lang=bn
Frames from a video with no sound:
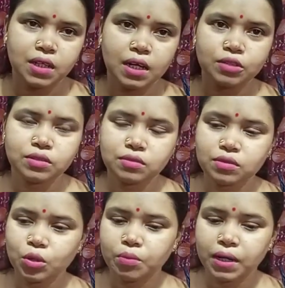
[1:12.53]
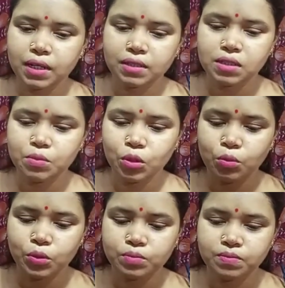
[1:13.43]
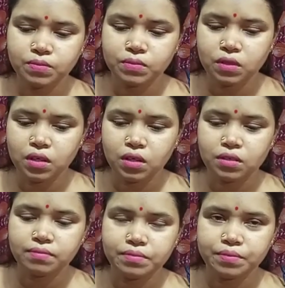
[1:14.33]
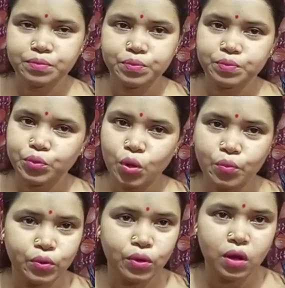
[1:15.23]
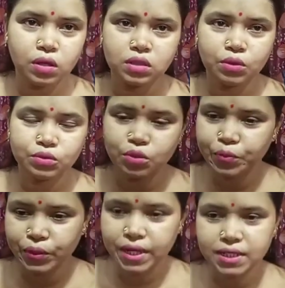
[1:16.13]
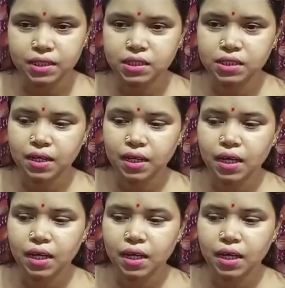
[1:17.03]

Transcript: এখন তো মানে কি বলবো পুরো ফুল লকডাউন তো পড়েই যাচ্ছে